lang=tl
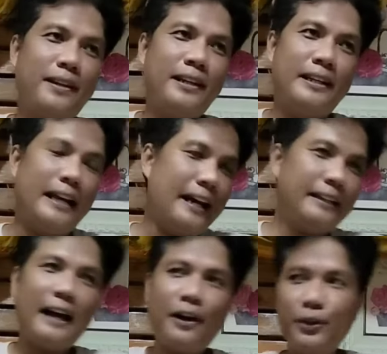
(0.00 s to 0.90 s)

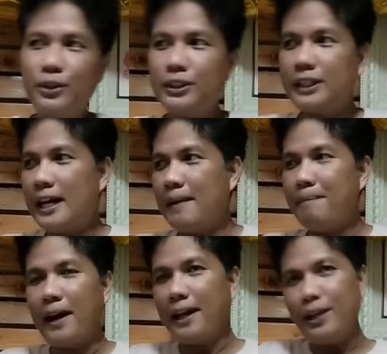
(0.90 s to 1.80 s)
Nakita ko yun sa
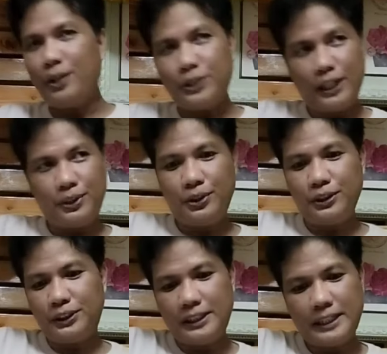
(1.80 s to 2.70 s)
pagkilos ng
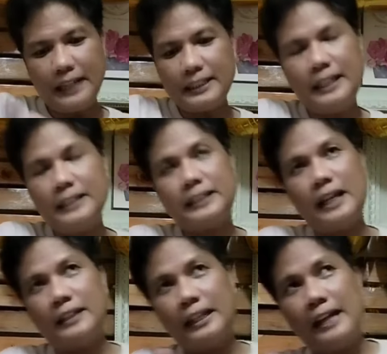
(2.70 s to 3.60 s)
Diyos. Kasi sa,
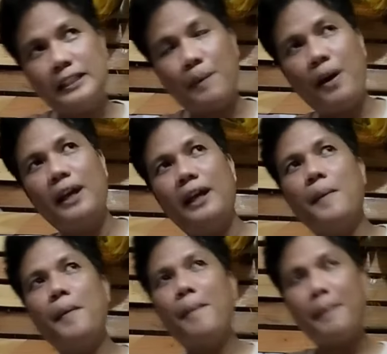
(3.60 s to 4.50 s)
dahil sa pagiging
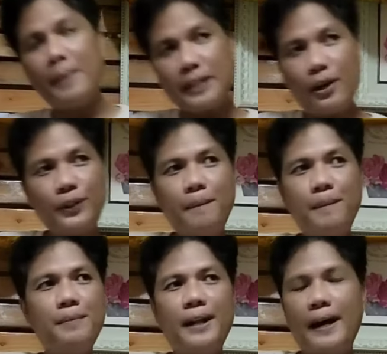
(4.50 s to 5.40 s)
mapagbasa ko ng
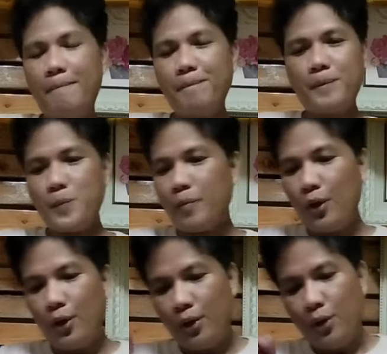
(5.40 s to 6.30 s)
Biblia.
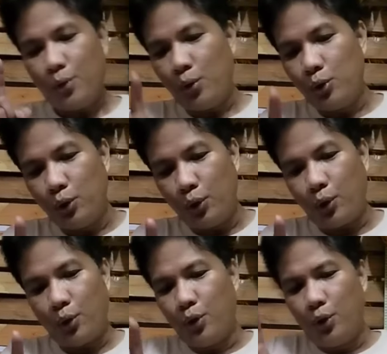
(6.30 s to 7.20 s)
Kung,
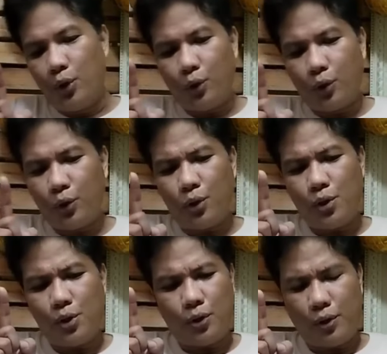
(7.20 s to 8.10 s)
kung
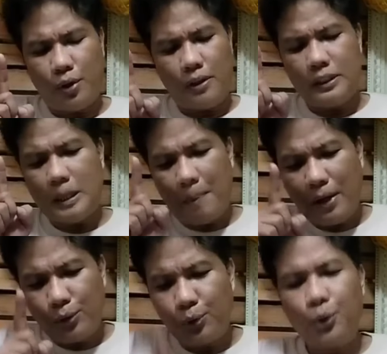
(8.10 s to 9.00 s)
sa
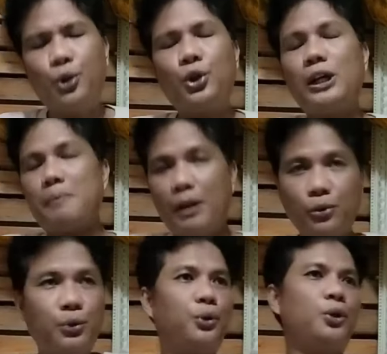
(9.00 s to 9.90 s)
pagtuturo at
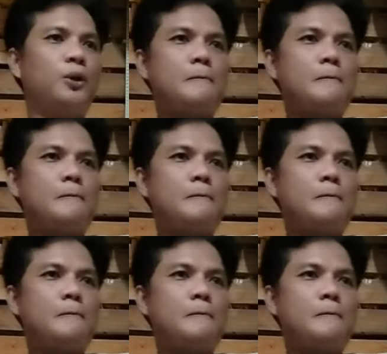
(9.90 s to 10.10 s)
pagtuturo,